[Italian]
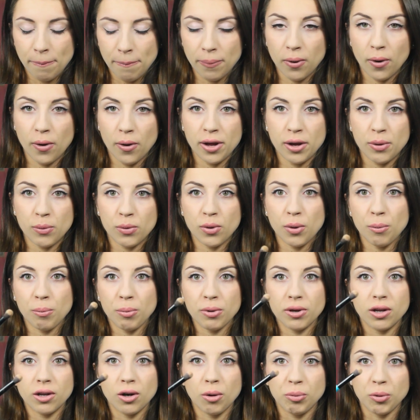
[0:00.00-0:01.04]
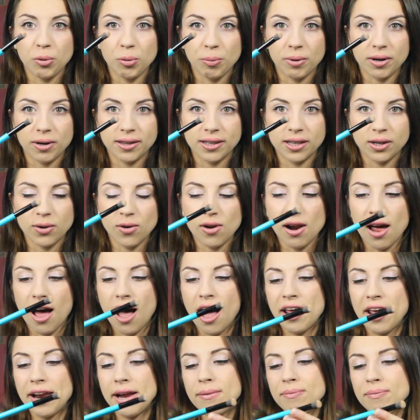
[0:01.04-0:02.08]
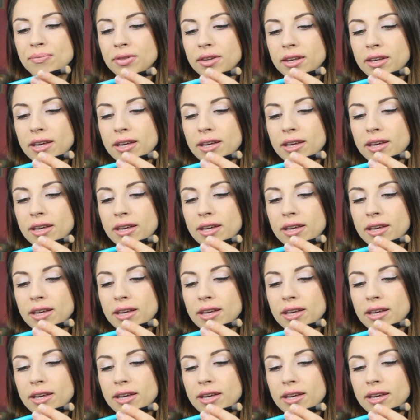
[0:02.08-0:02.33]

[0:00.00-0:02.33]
poi uno un pochino più particolare